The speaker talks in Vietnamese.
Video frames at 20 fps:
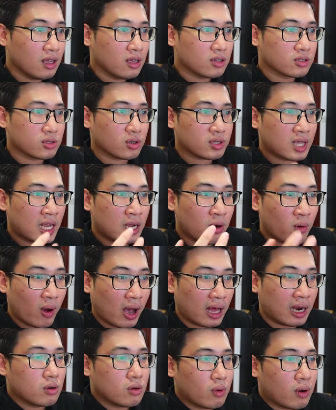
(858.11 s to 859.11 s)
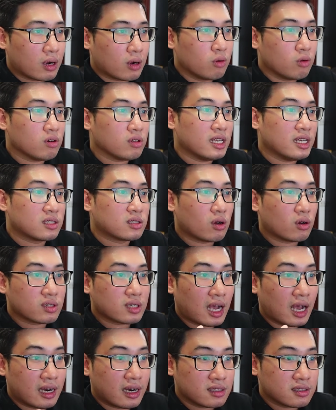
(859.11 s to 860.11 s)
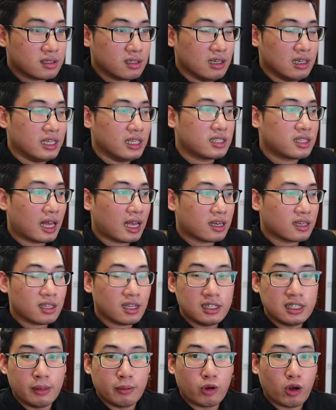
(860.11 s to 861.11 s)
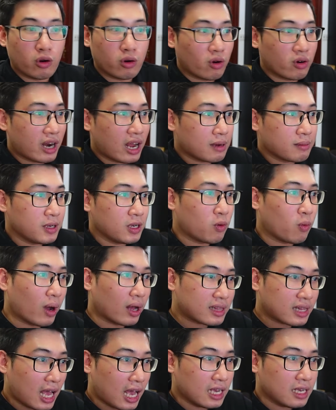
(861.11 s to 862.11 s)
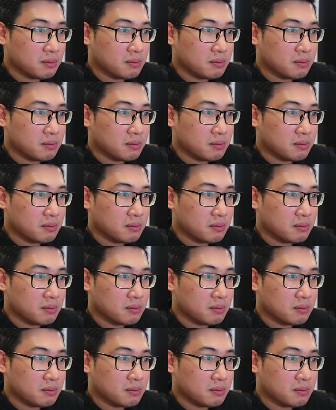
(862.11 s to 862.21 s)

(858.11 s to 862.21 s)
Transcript: do thanh khoản, hoặc cũng có thể do khả năng xử lý tại cái thời điểm đó nó đang bị quá tải.